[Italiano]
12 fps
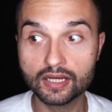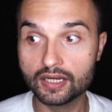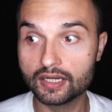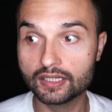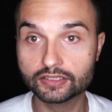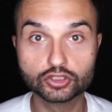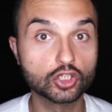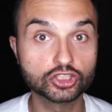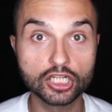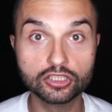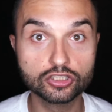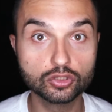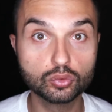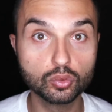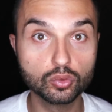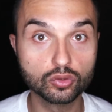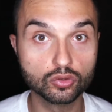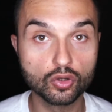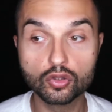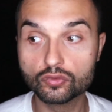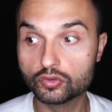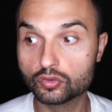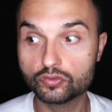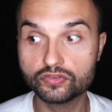eh, social di turno, no?
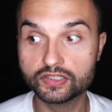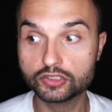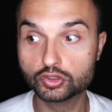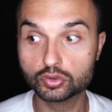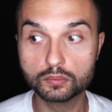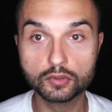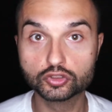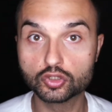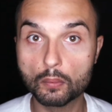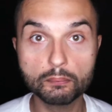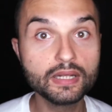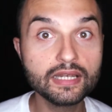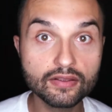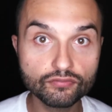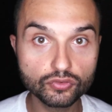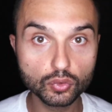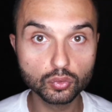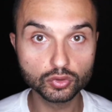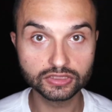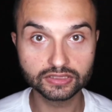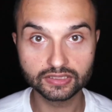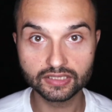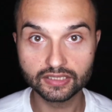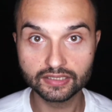dove tu vedi subito, non so, 1000
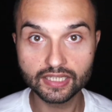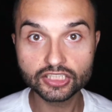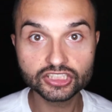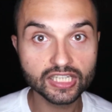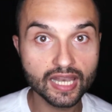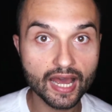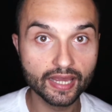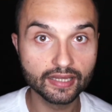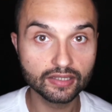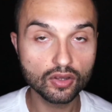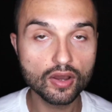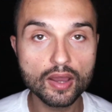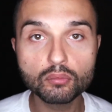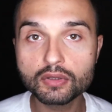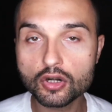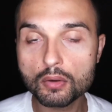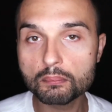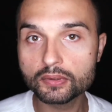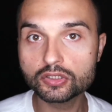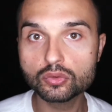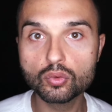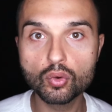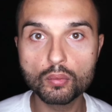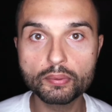views, 10 eh, like, no? è una roba di
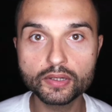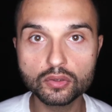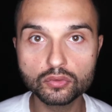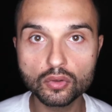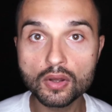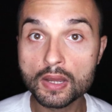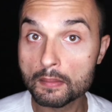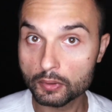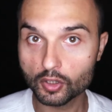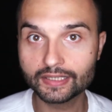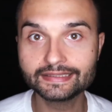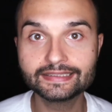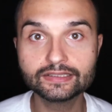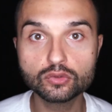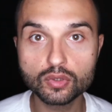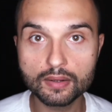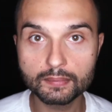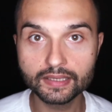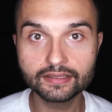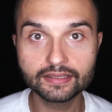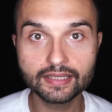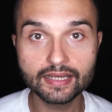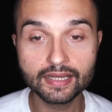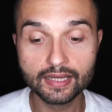lungo periodo, però che
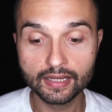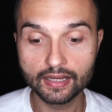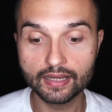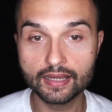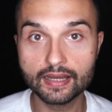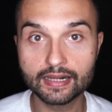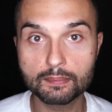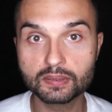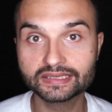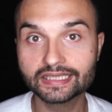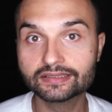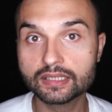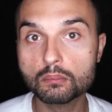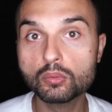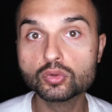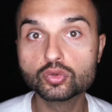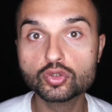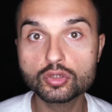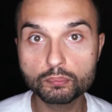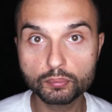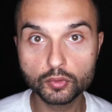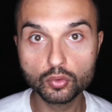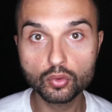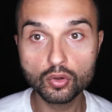sicuramente eh, rappresenta molto di
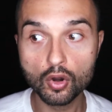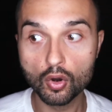più